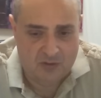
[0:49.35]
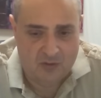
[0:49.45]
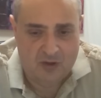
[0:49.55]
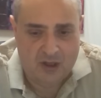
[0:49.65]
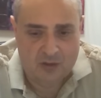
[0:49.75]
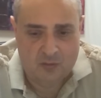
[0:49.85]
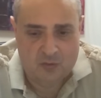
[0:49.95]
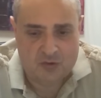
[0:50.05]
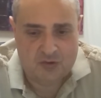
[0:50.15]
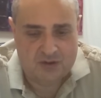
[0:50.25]
Но я
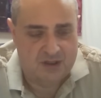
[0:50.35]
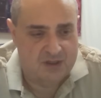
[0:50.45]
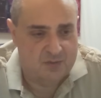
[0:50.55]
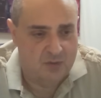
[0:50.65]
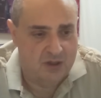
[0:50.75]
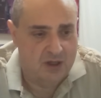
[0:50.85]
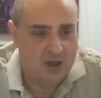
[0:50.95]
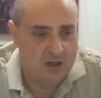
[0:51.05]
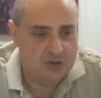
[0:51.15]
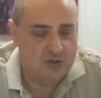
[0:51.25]
думаю, что здесь мы
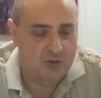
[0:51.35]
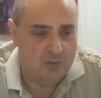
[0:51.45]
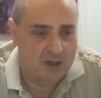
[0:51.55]
ждем